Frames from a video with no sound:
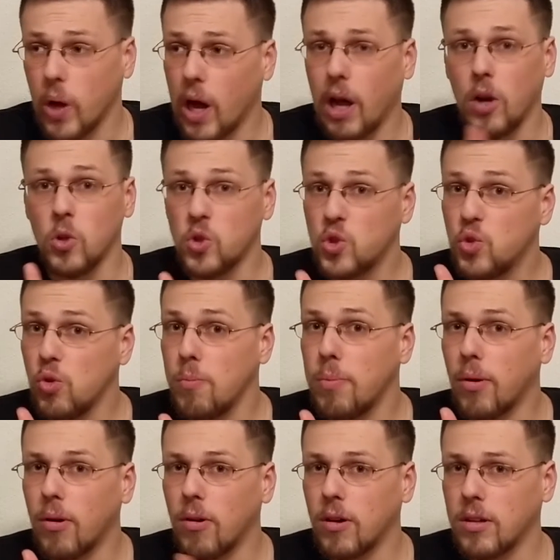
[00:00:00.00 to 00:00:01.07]
alles super,
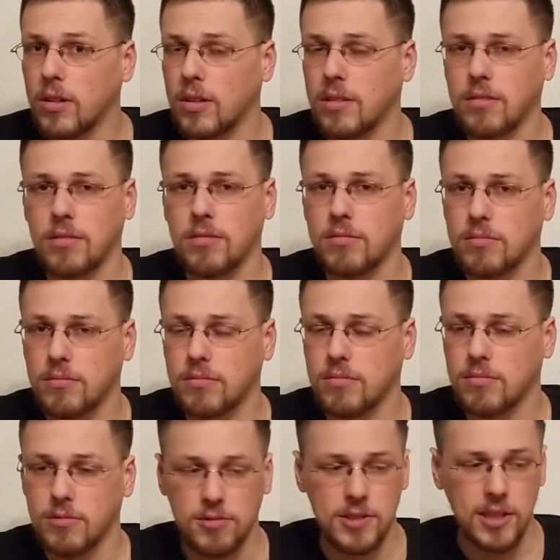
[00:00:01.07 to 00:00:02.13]
oder?
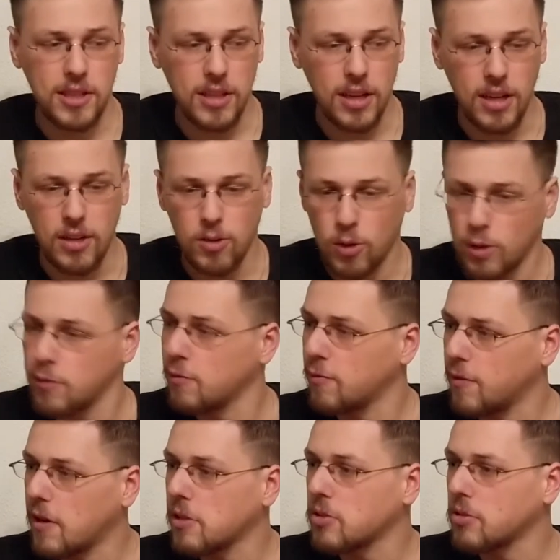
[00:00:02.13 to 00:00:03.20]
4K läuft
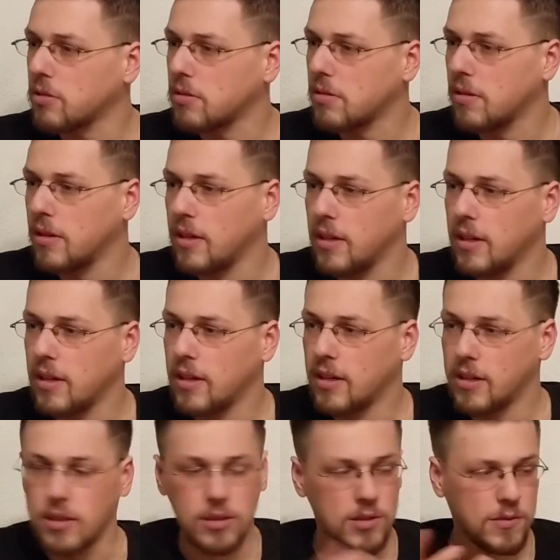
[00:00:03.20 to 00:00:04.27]
fast.
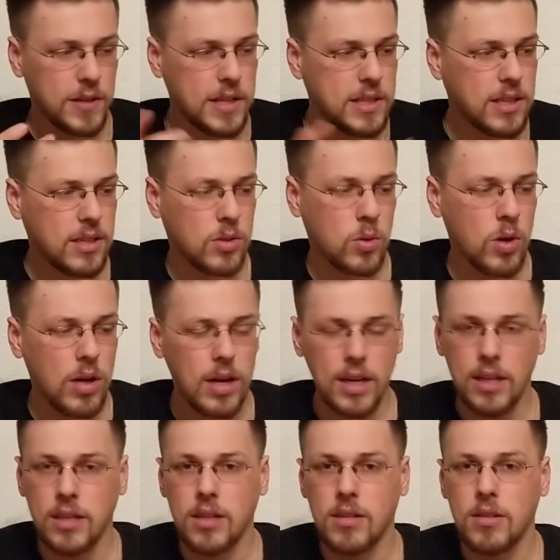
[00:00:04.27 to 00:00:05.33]
Es fehlt halt noch
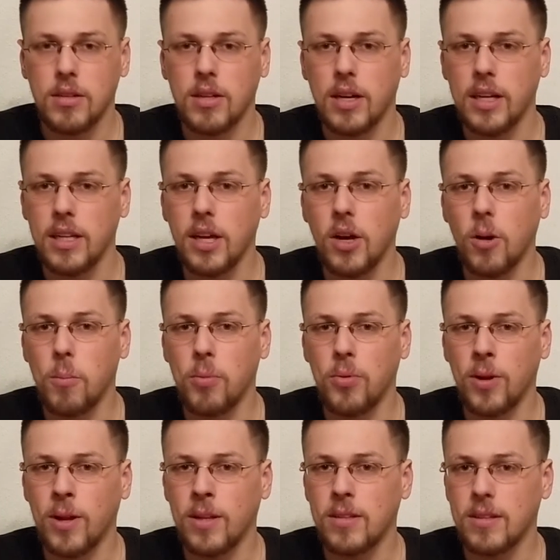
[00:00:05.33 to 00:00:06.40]
ein, eine
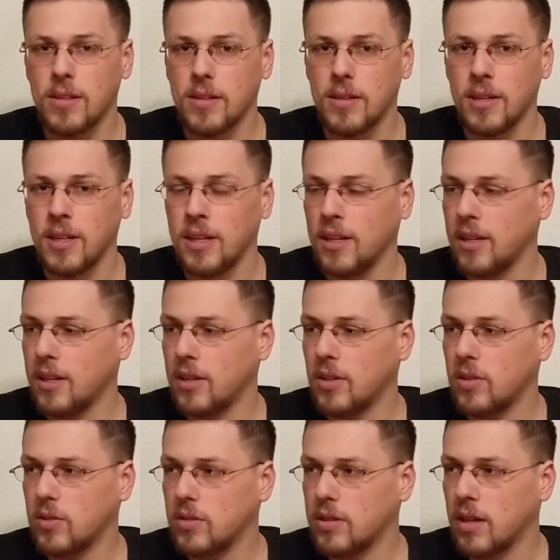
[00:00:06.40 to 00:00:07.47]
Komponente.
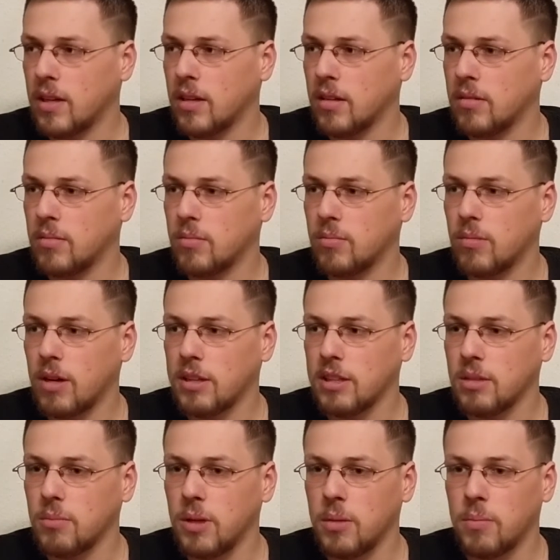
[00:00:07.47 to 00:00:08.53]
Und dann mache
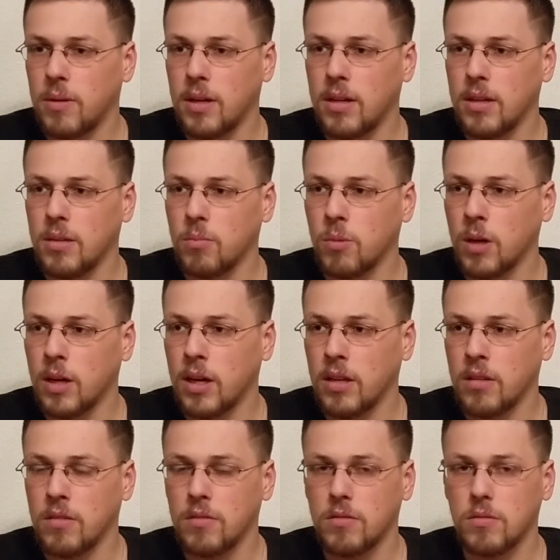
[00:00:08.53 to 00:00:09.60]
ich mich mal eben
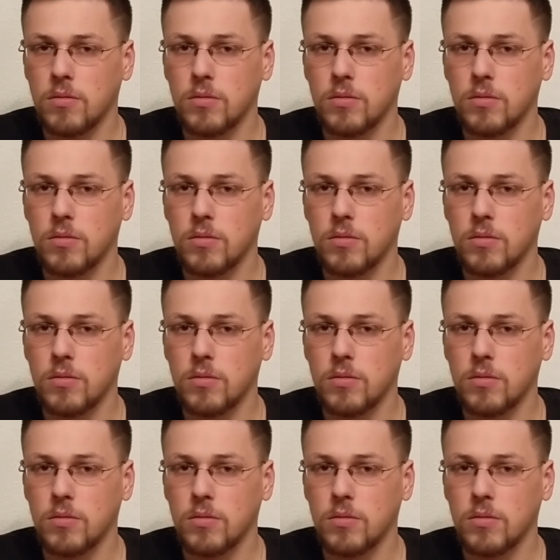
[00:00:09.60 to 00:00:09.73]
ran,